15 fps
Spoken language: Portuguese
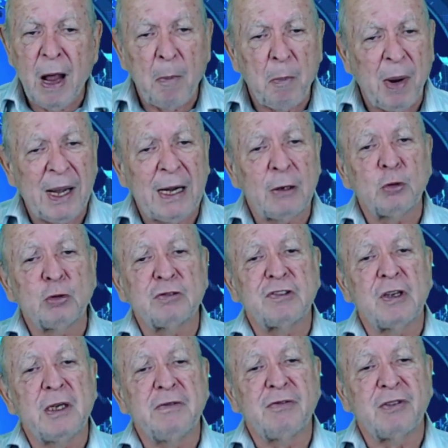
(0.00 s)
para nos
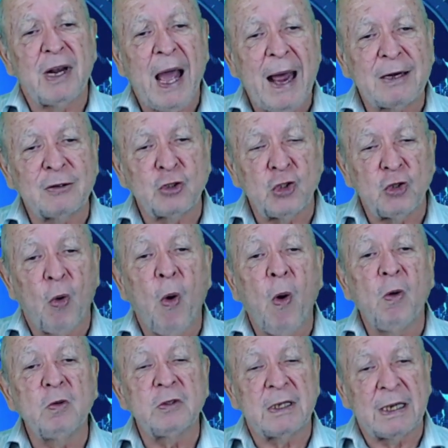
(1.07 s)
livrar de
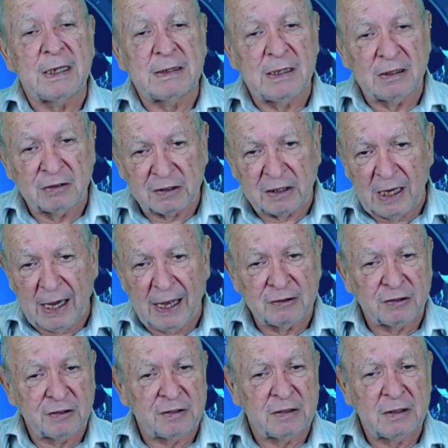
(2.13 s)
outra
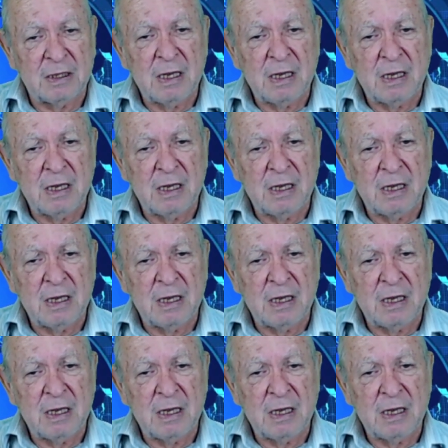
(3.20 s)
desgraça.